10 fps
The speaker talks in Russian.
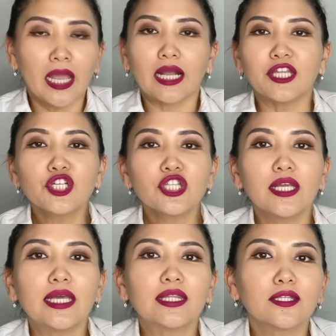Конечно,
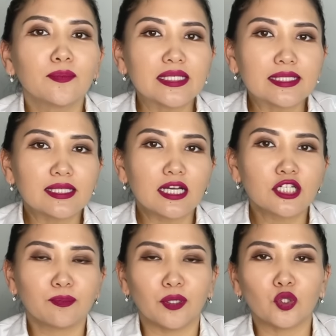этот массаж
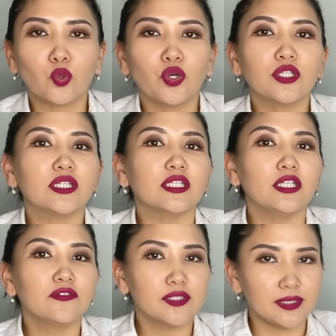подходит
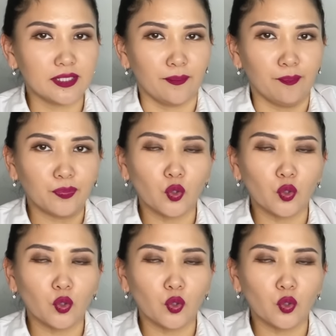не всем.